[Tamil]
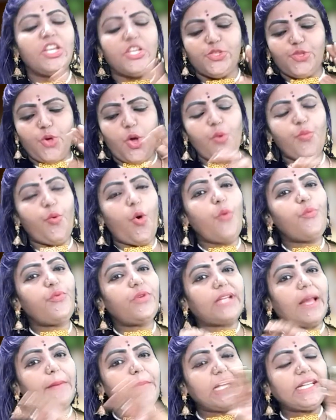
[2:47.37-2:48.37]
சோ ஒவ்வொரு
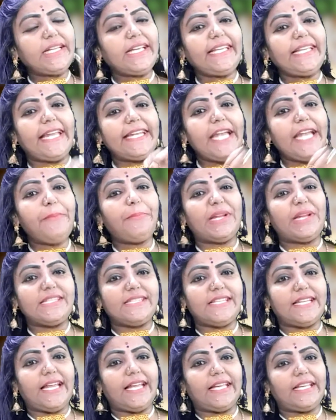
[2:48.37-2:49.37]
நமக்கு என்ன
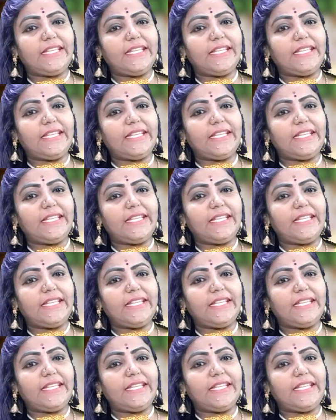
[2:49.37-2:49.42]
பிரச்சனை